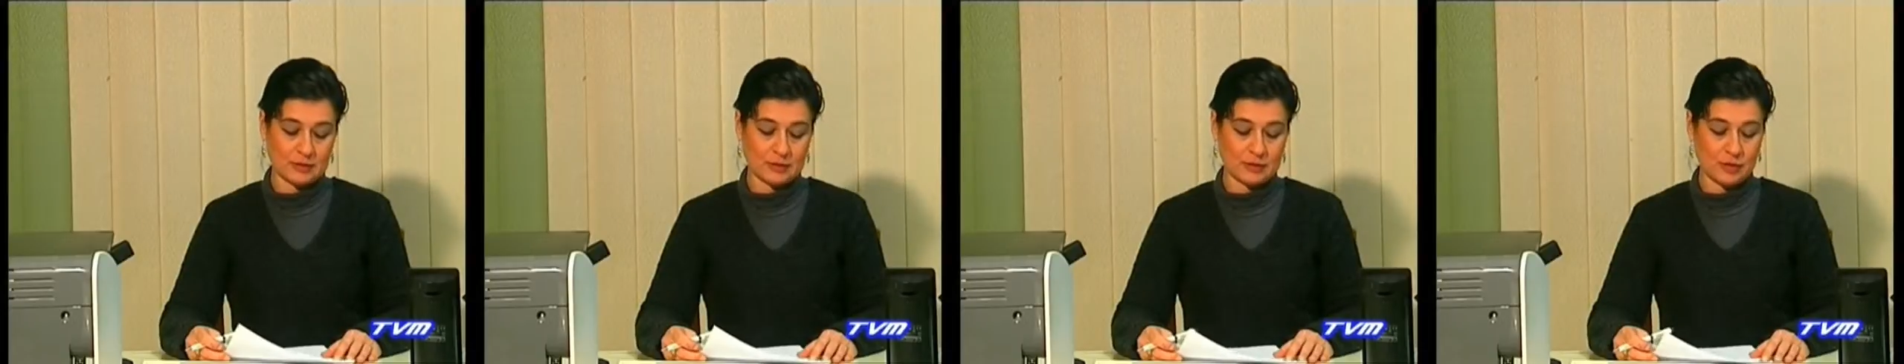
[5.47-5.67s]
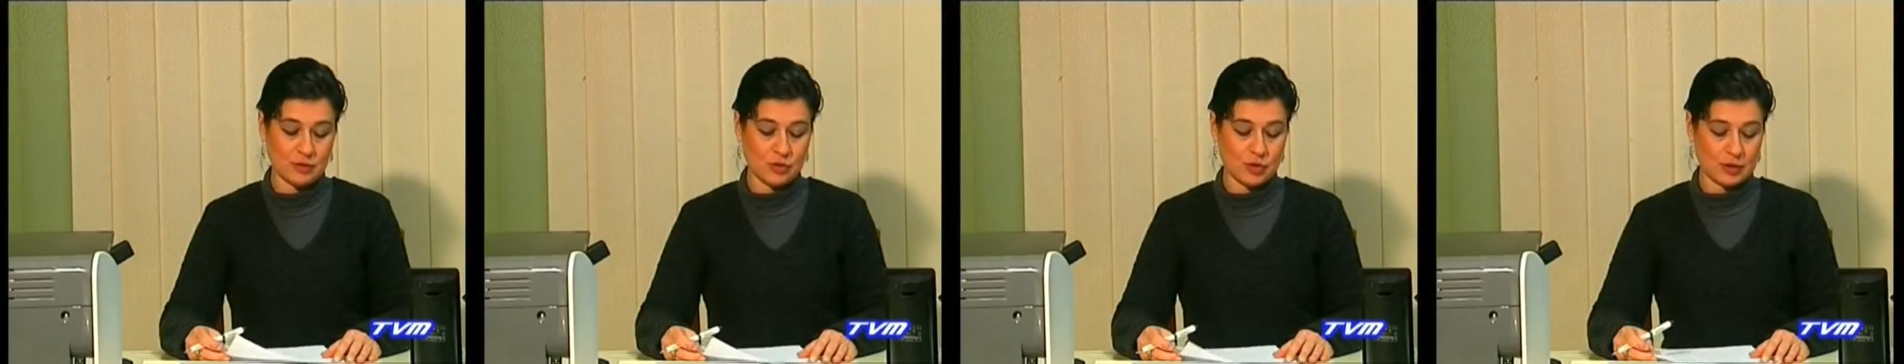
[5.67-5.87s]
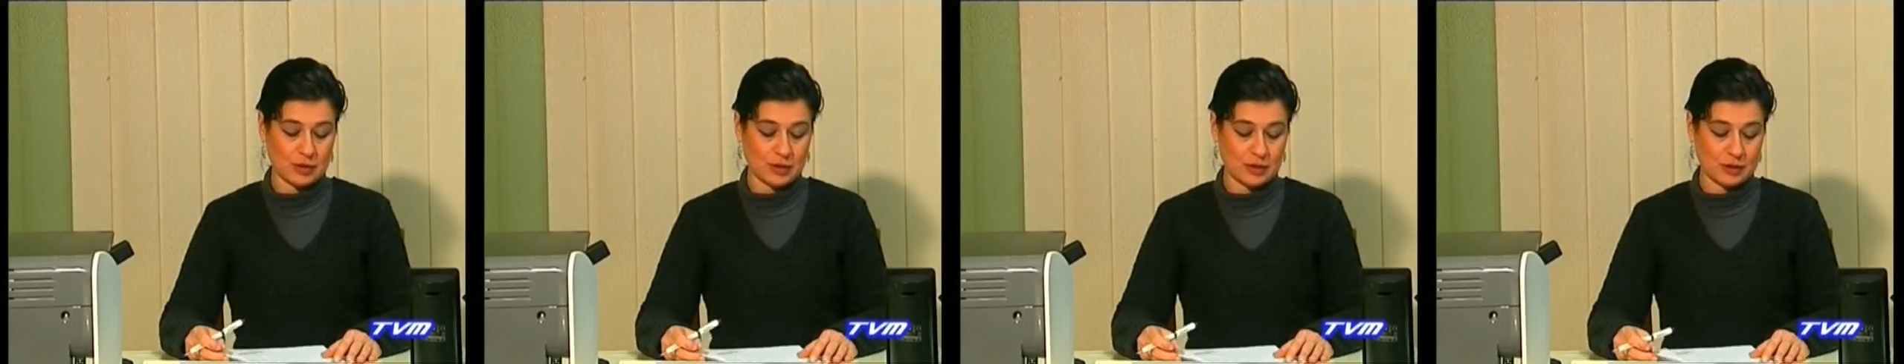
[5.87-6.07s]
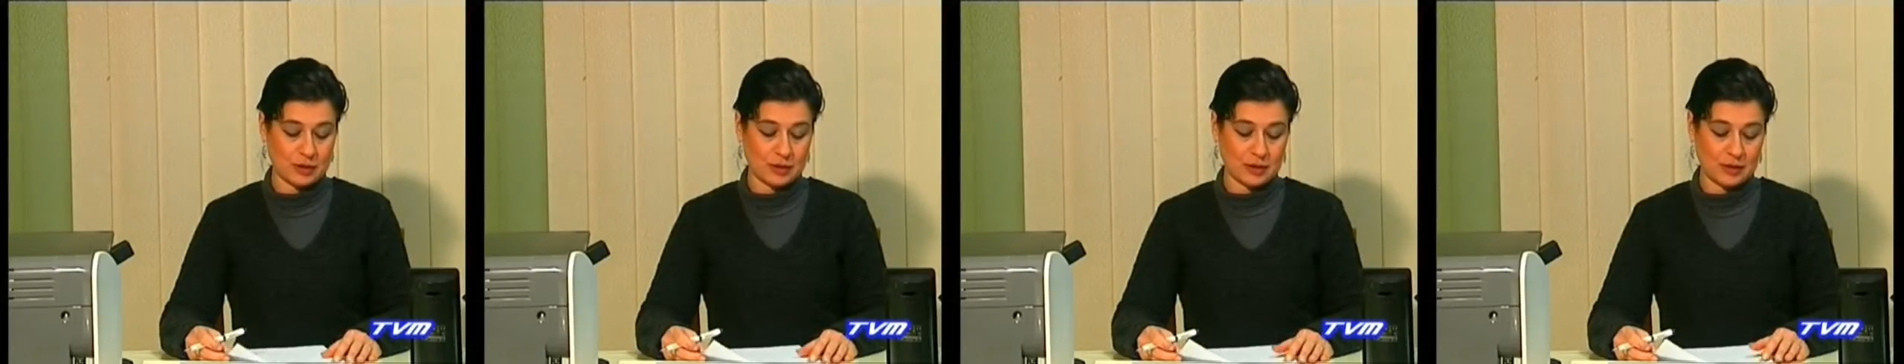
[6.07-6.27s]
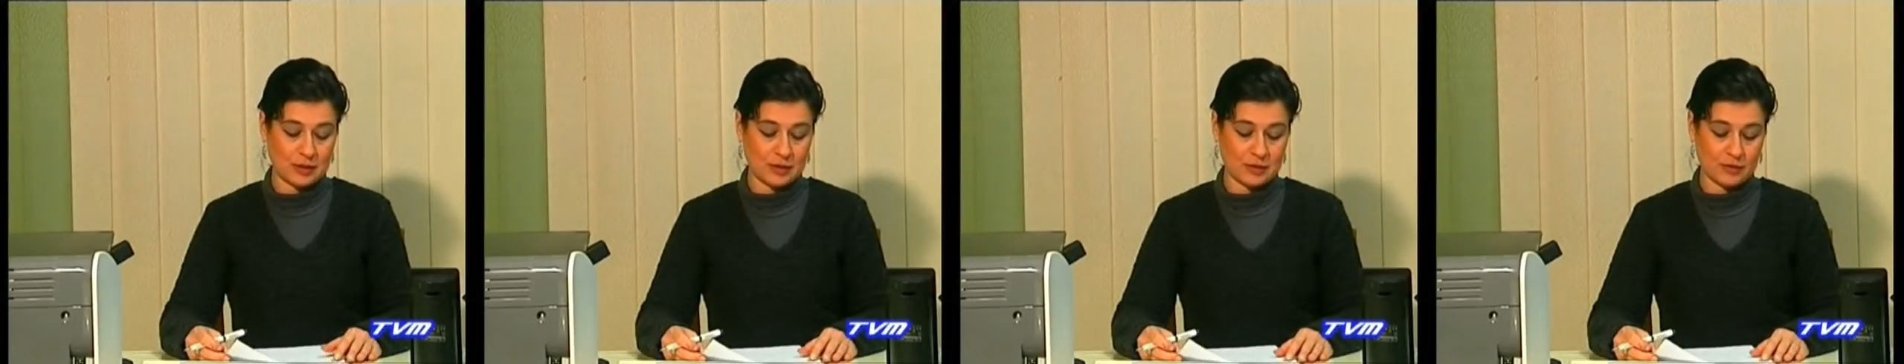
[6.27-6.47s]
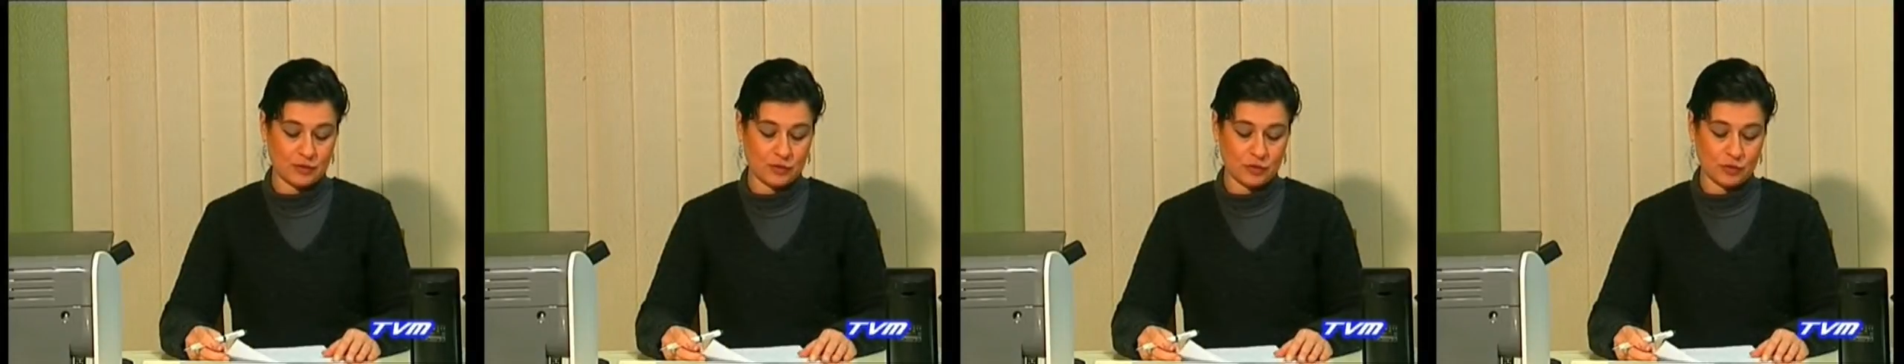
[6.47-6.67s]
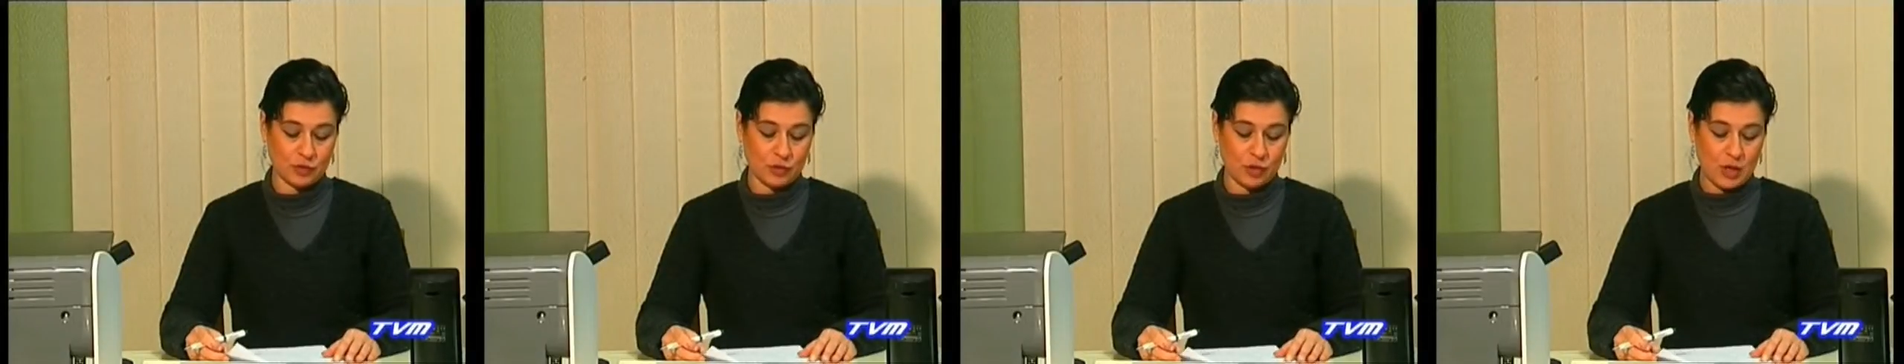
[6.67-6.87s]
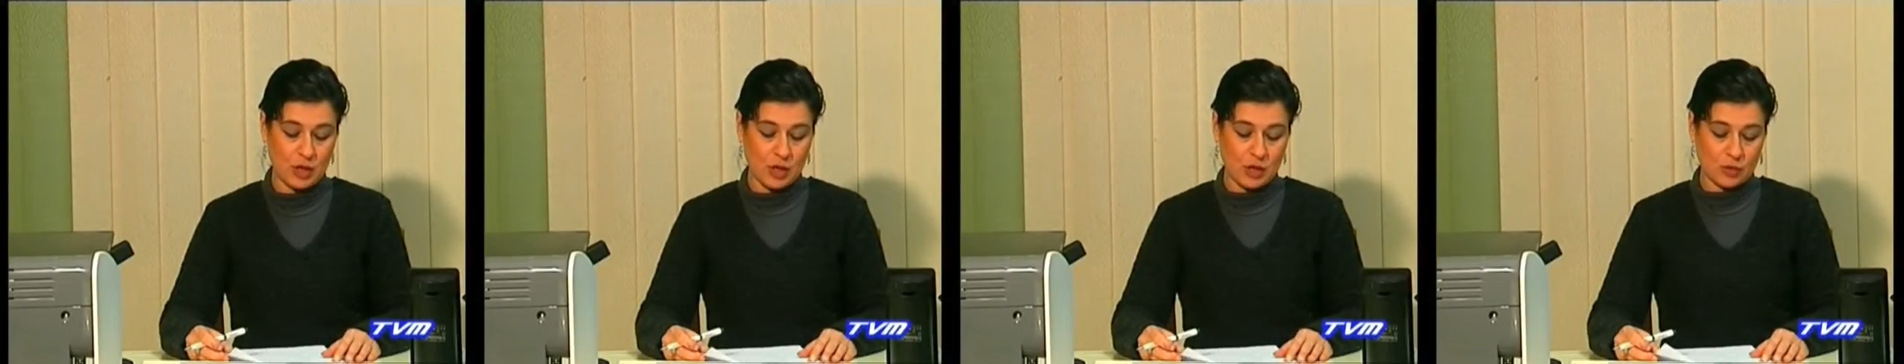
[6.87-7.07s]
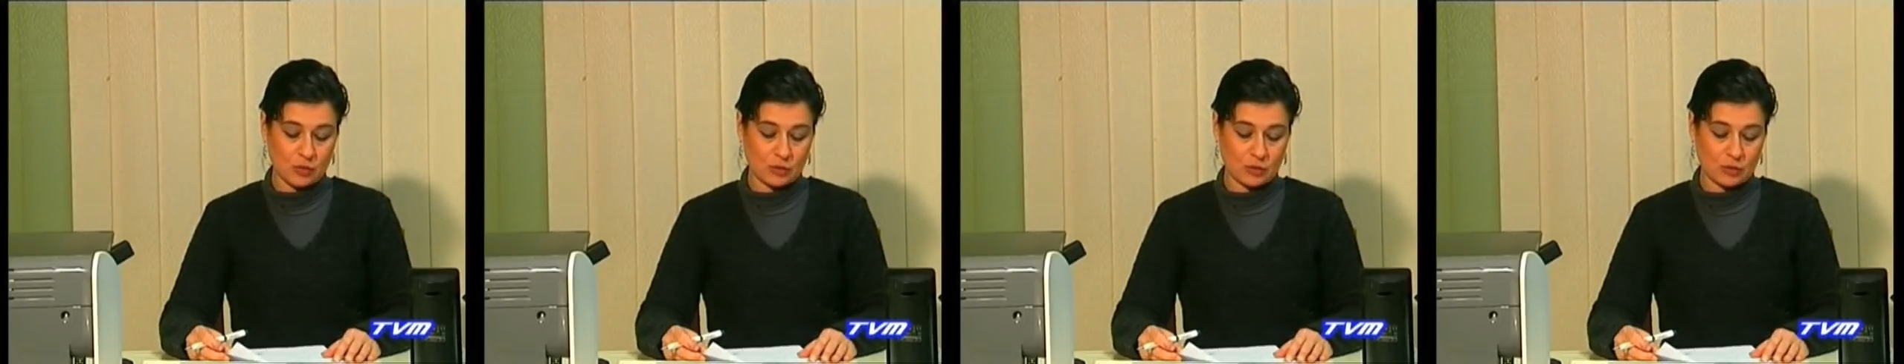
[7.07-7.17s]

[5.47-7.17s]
la tragedia dell'esodo.